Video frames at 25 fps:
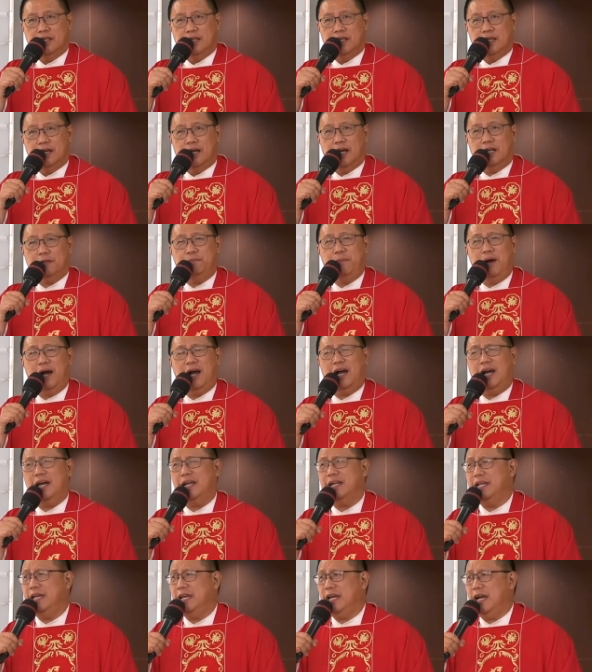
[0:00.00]
At
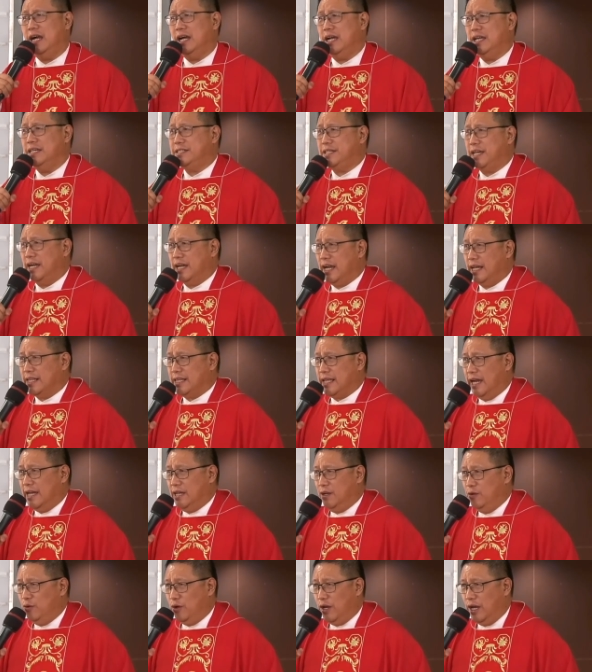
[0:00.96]
maaring ang isang
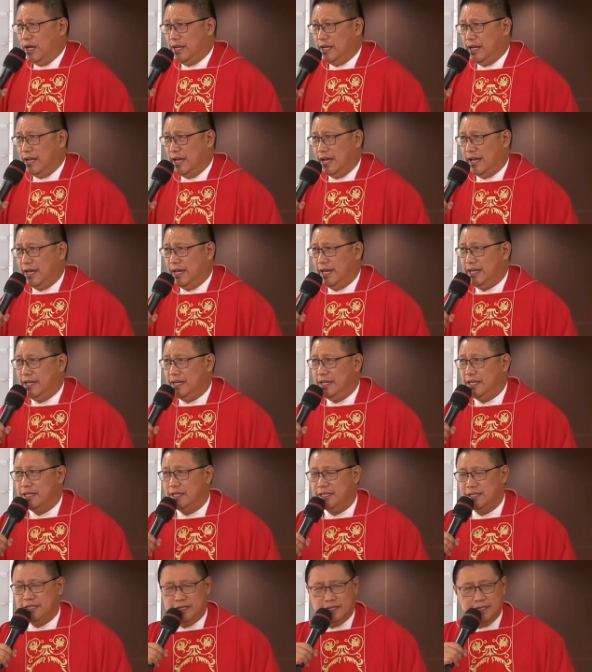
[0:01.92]
katanungan ay,
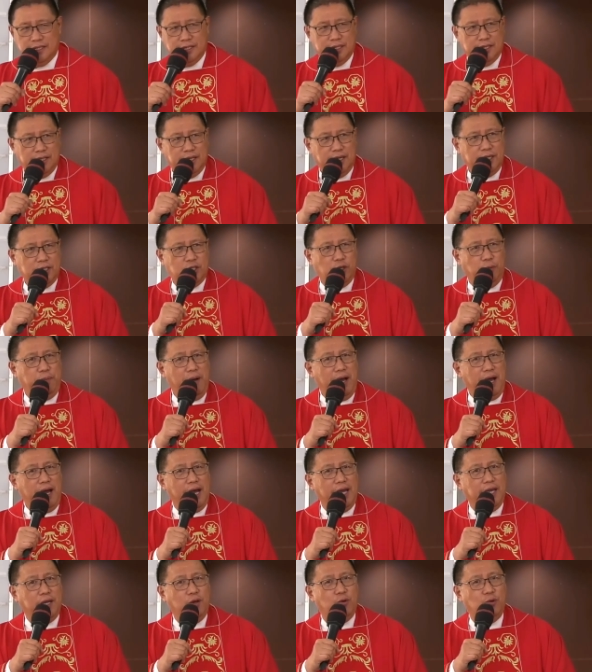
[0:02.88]
ito
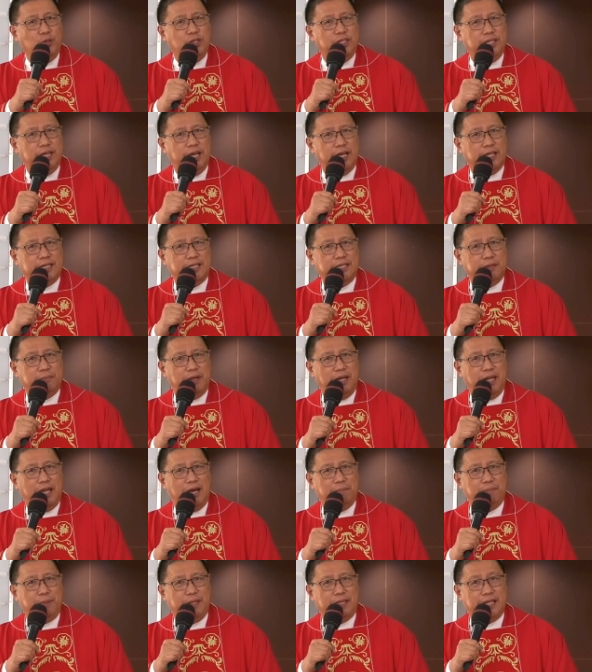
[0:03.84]
ba ay hudyat na
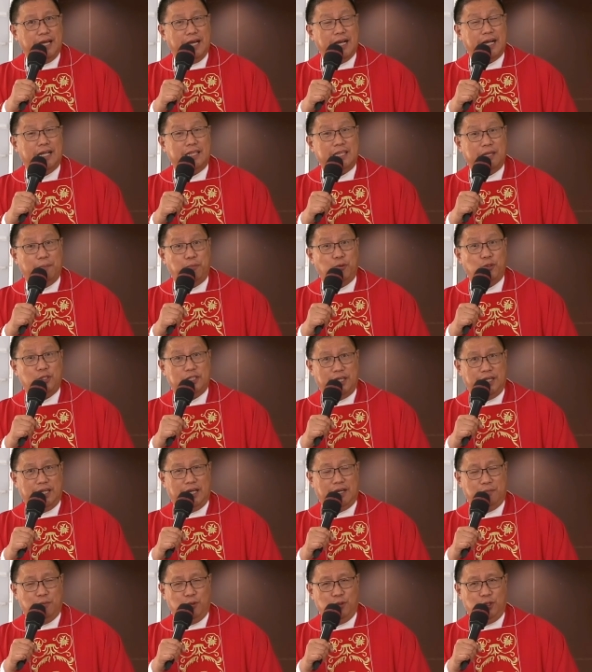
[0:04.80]
malapit na ang katapusan
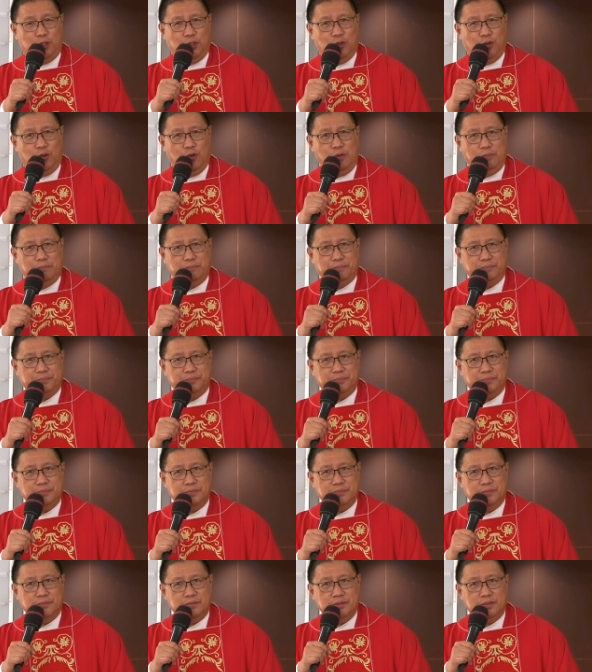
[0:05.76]
ng mundo?
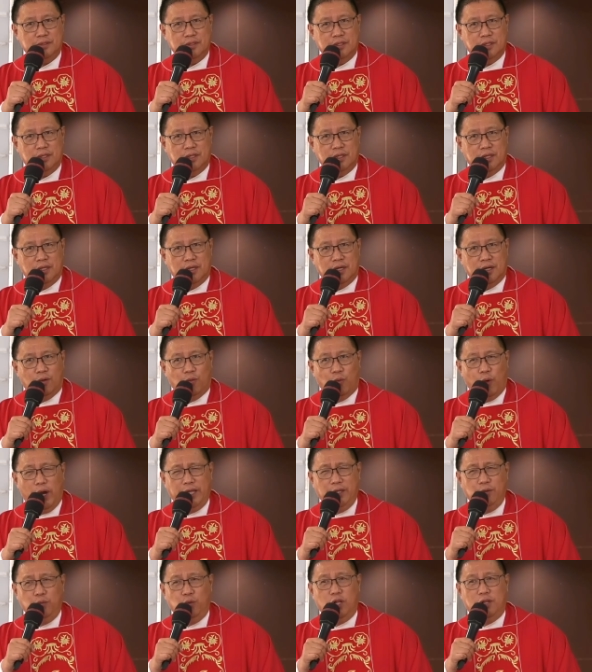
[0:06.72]

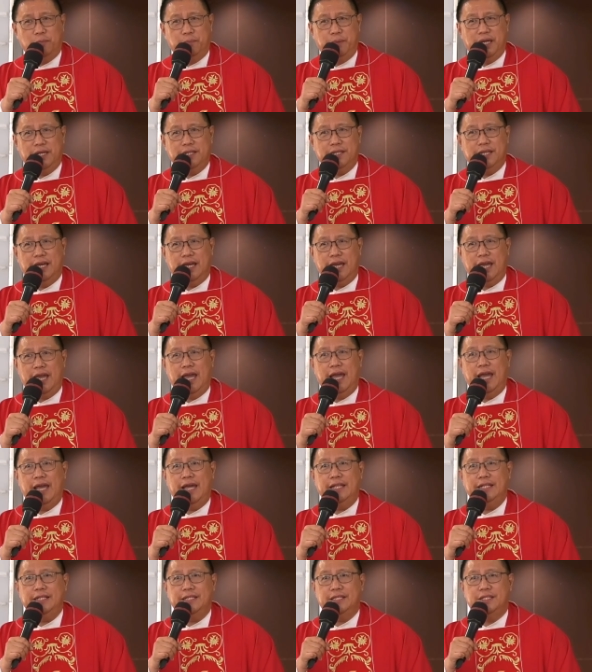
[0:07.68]
When will be the
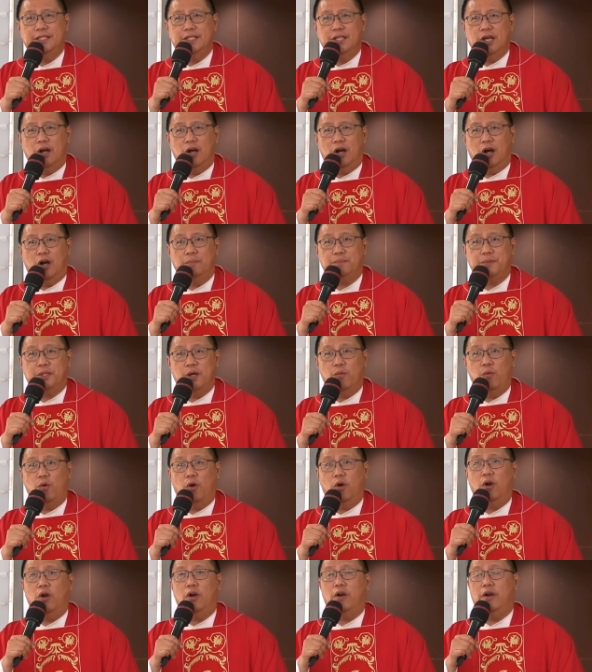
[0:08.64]
end of the
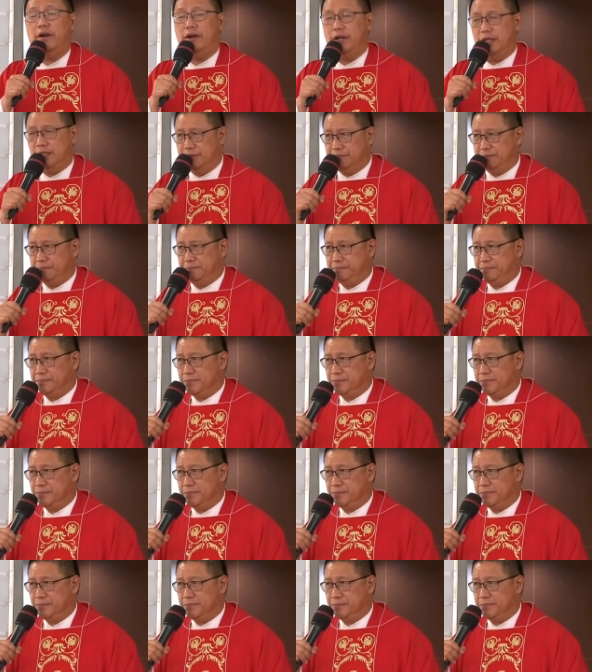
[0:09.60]
world?